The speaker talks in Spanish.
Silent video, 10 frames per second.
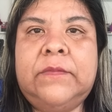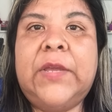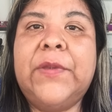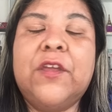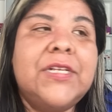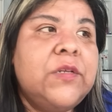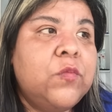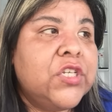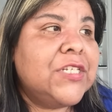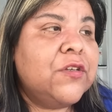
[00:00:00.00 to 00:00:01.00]
También quiero hacer
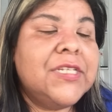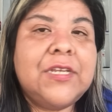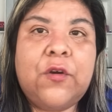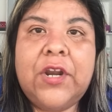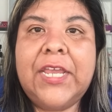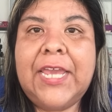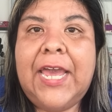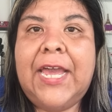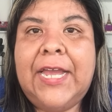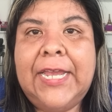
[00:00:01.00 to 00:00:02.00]
muchas cosas ahora
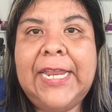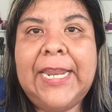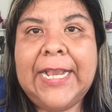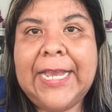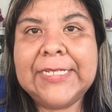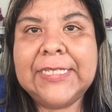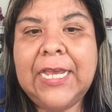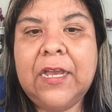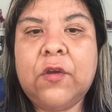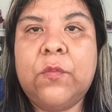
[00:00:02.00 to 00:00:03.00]
ya en la
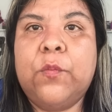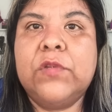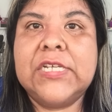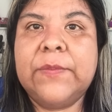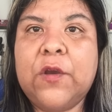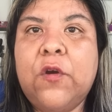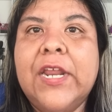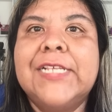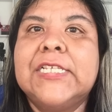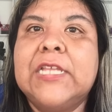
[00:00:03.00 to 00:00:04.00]
casa, como muchas
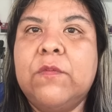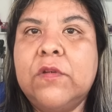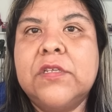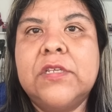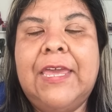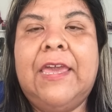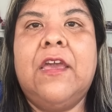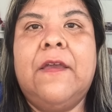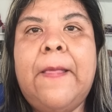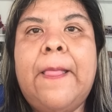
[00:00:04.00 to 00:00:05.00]
mejoras. Ya estamos
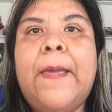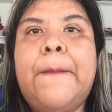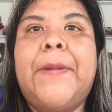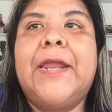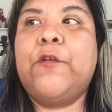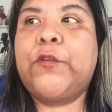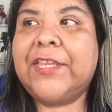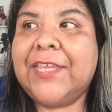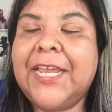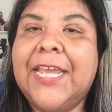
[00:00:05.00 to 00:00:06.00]
eh, para
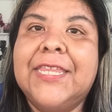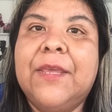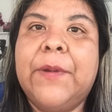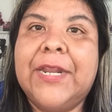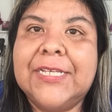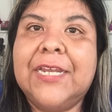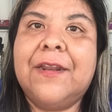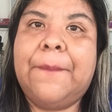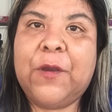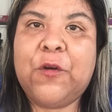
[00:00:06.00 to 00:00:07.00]
contratar gente para
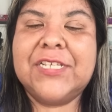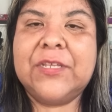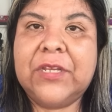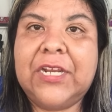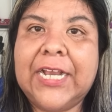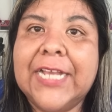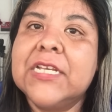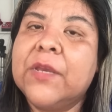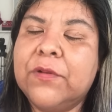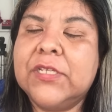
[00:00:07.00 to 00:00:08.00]
hacer mejoras también en la
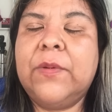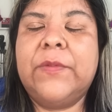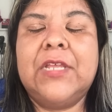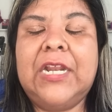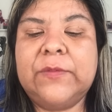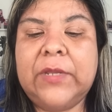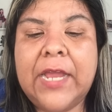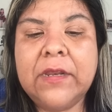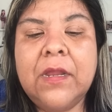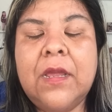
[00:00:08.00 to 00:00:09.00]
casa, que próximamente las
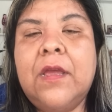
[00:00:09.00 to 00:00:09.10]
verán.